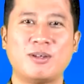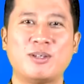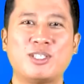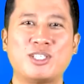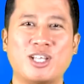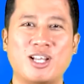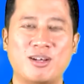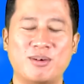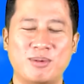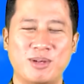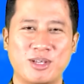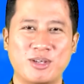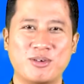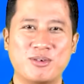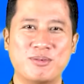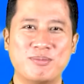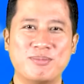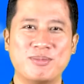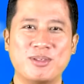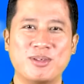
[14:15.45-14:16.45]

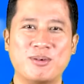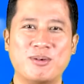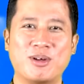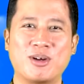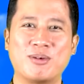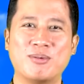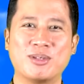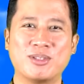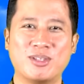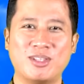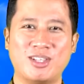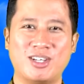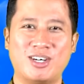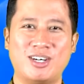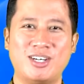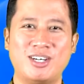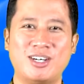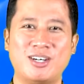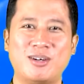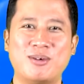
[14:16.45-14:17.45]
Assalamualaikum
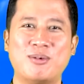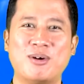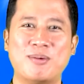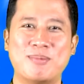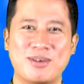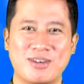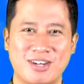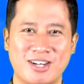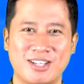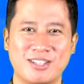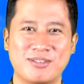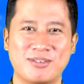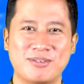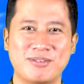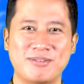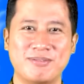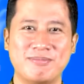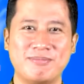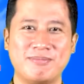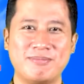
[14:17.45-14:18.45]
warahmatullahi
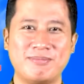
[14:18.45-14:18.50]
wabarakatuh.